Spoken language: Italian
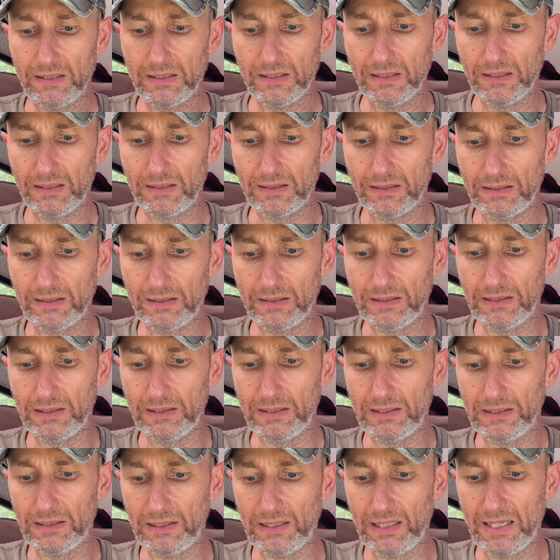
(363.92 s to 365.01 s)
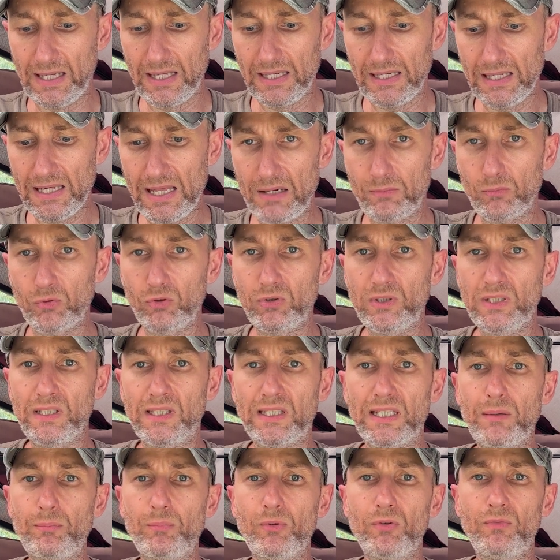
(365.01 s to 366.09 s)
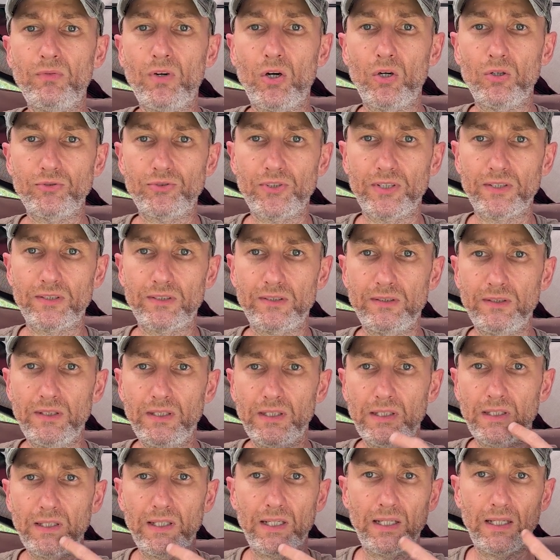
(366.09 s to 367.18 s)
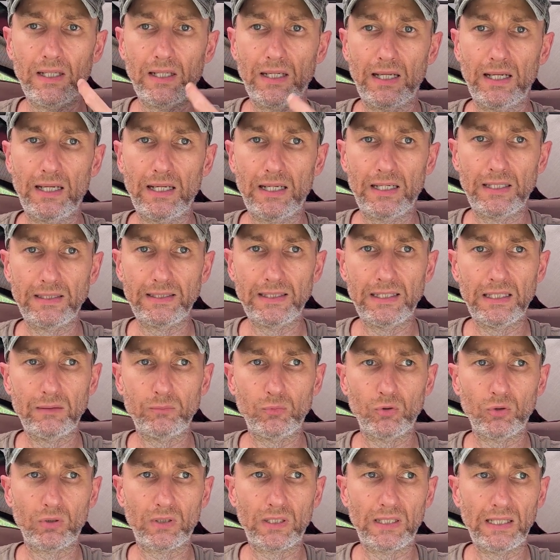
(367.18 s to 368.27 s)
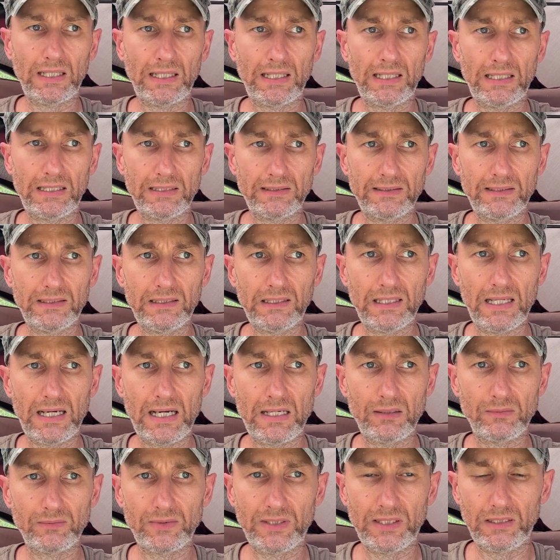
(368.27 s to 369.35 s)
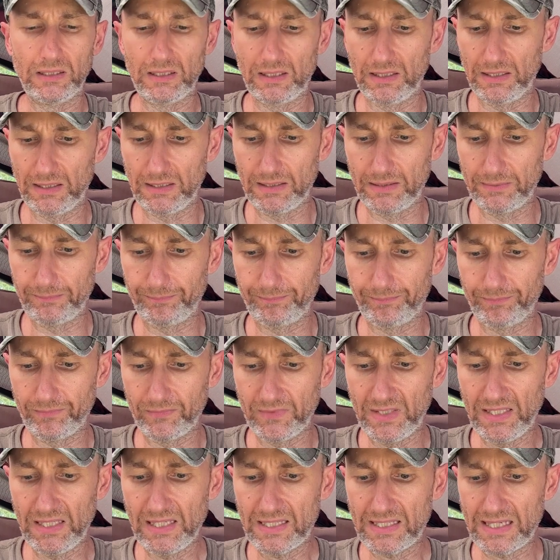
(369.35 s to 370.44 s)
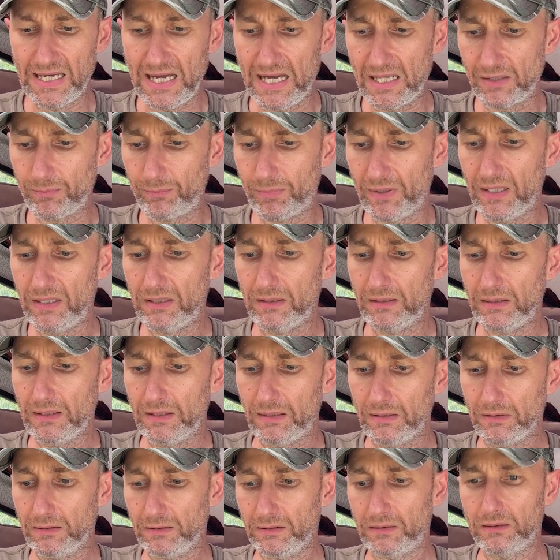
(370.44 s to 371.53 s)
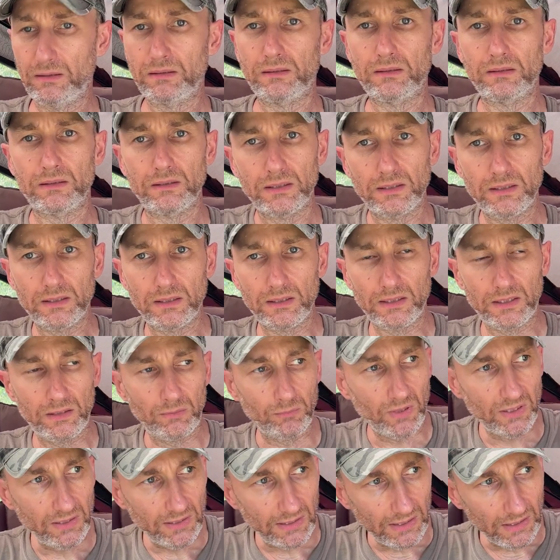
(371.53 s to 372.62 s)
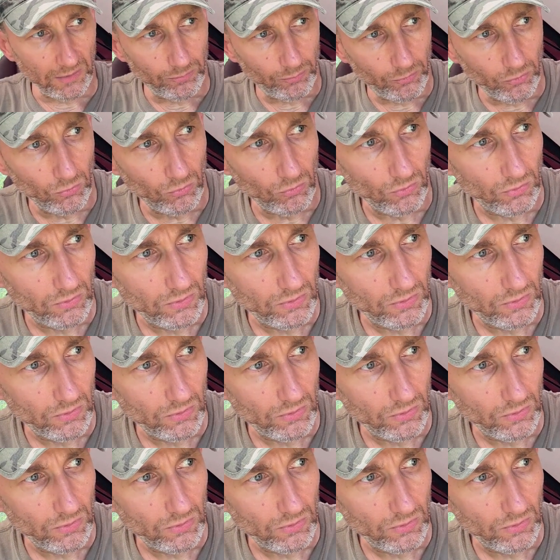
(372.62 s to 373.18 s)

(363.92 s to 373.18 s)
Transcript: eh, all'amo di capovolgersi nella, nella bocca della, della, mm, della, carpa in maniera più